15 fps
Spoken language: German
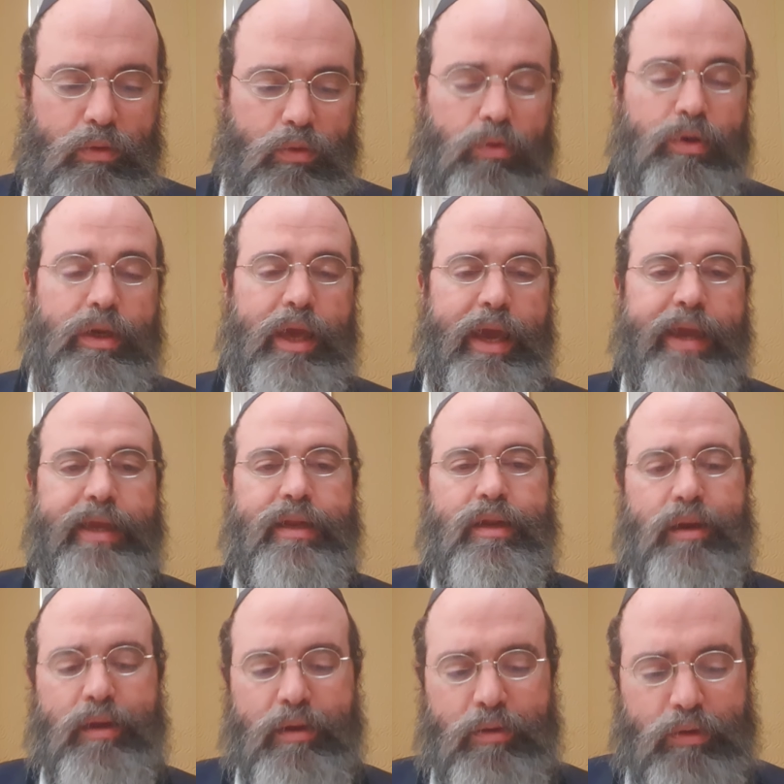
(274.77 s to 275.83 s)

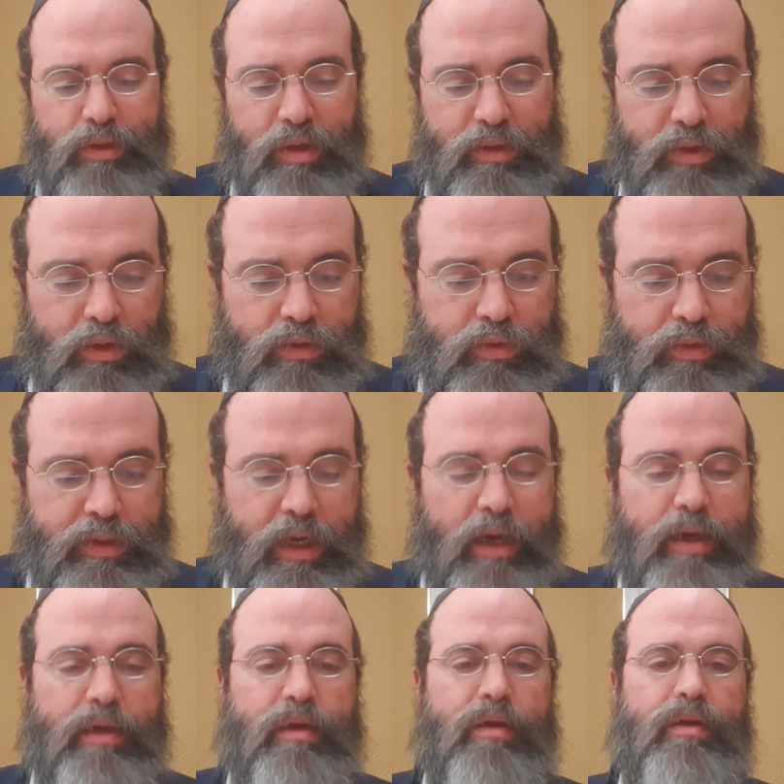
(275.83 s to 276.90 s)
unedle oder
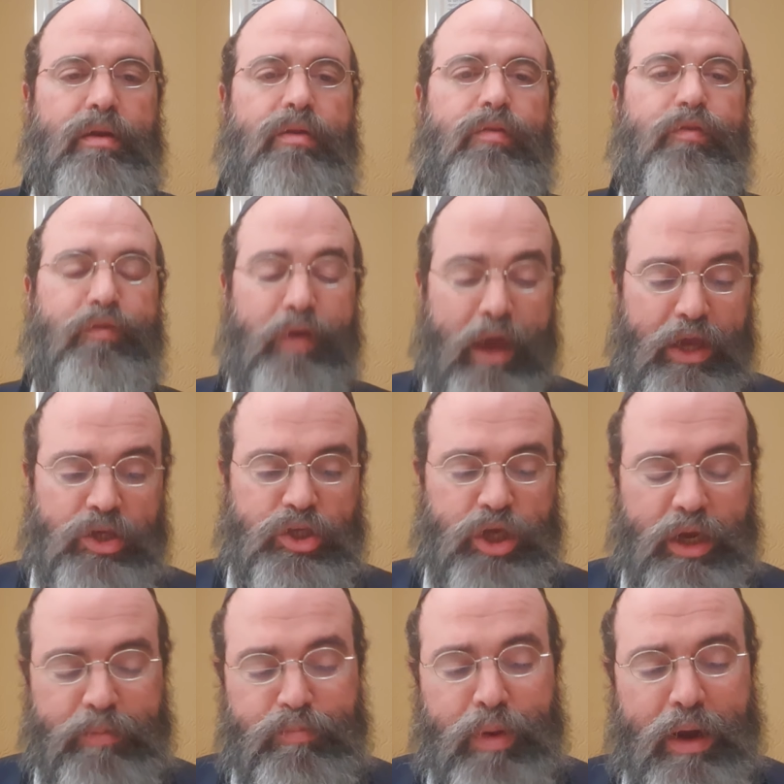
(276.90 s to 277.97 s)
sozusagen
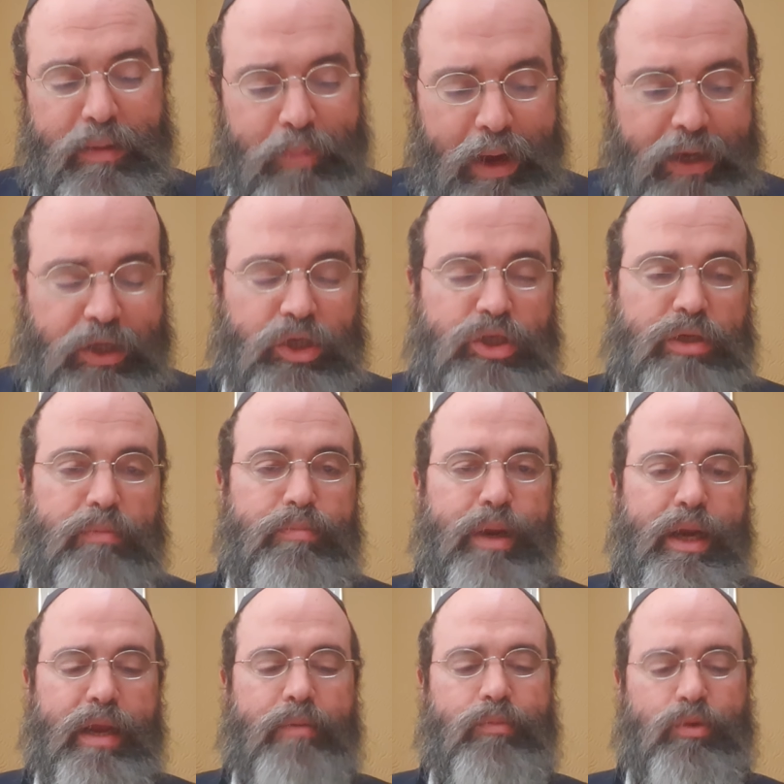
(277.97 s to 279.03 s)
frische, barbarischen
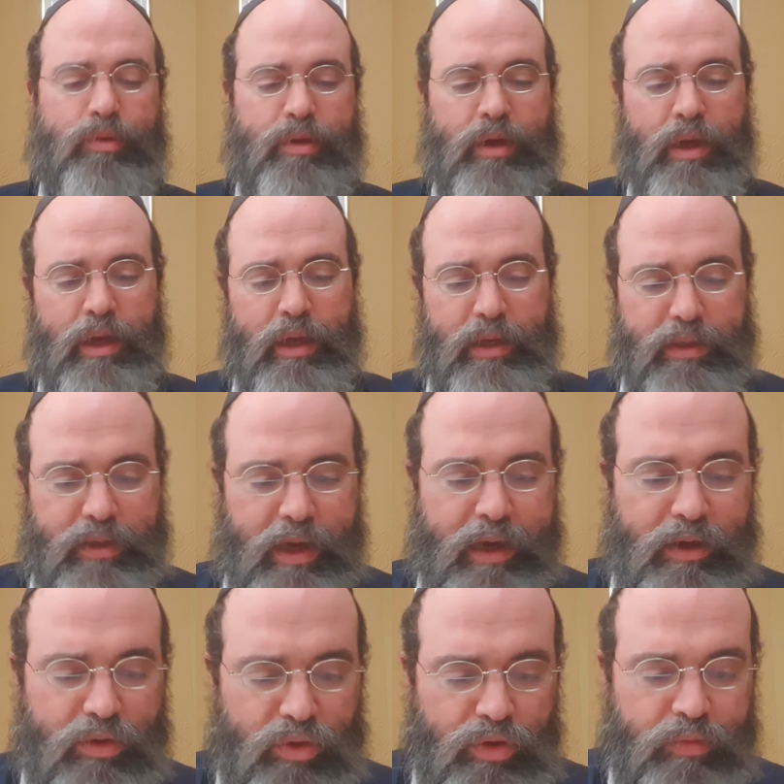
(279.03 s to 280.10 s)
Benehmung
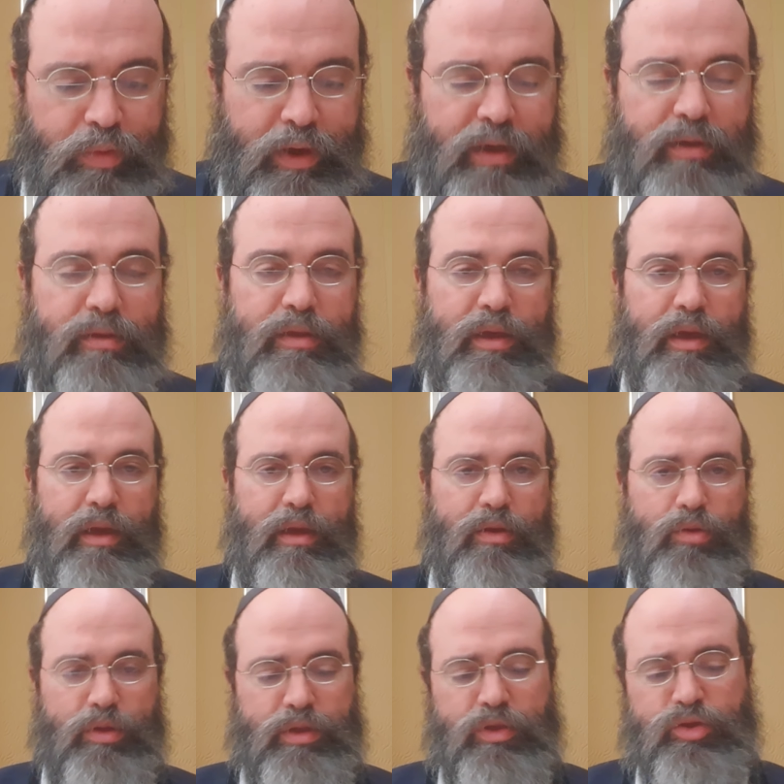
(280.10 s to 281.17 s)
gegenüber die
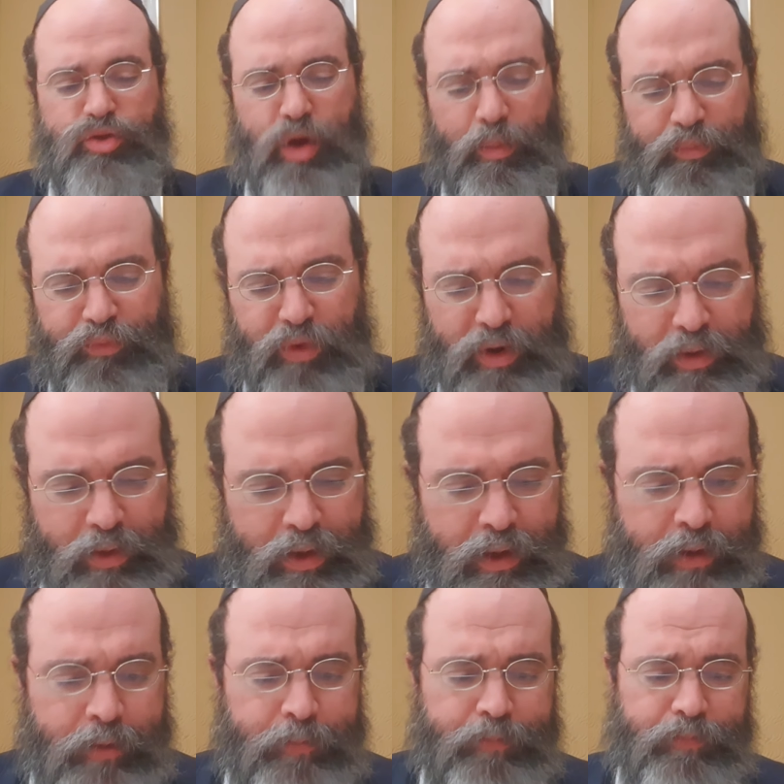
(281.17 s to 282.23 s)
Gottes Schöpfe,
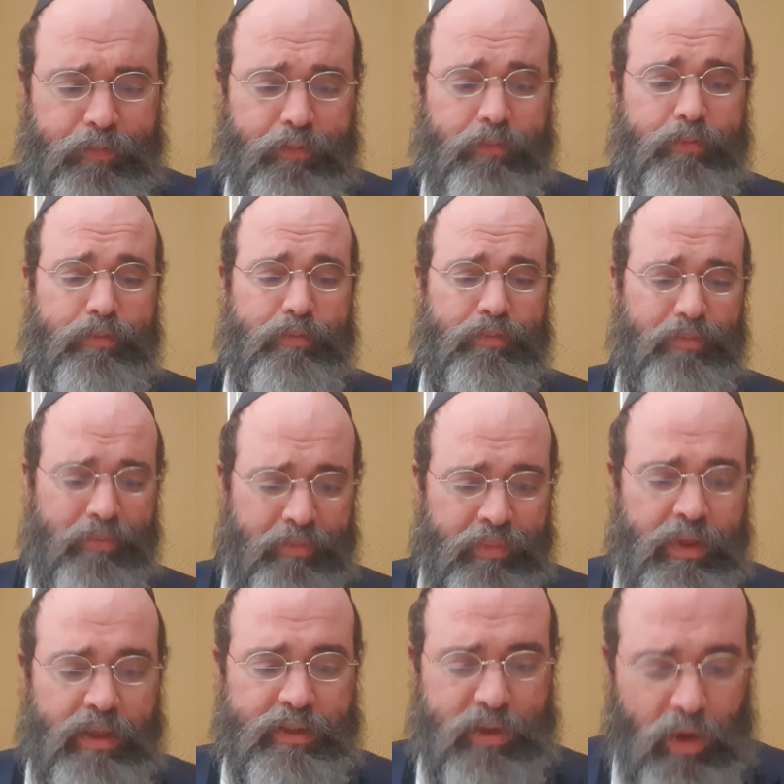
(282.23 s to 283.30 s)

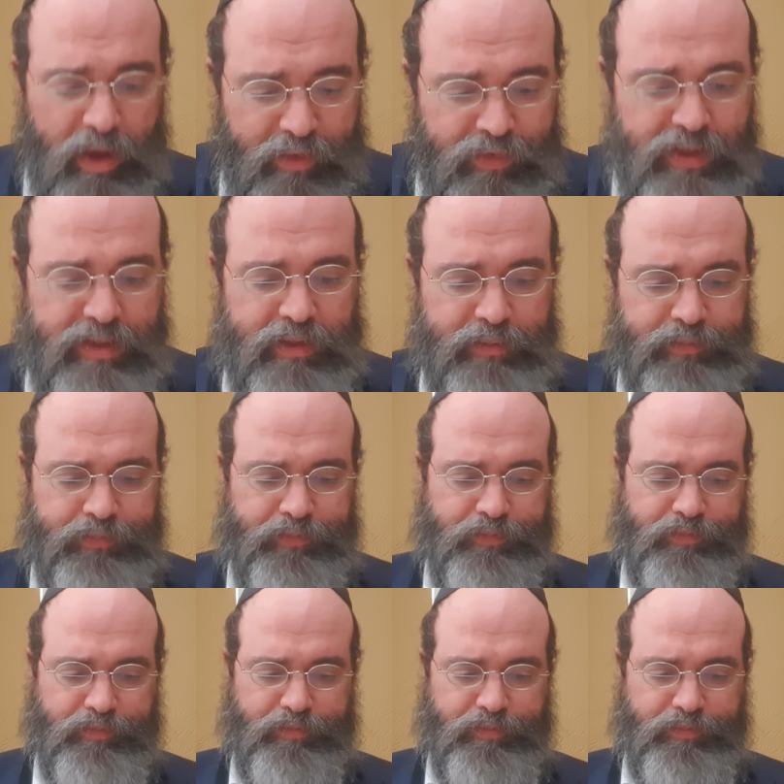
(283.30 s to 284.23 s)
soll er wissen,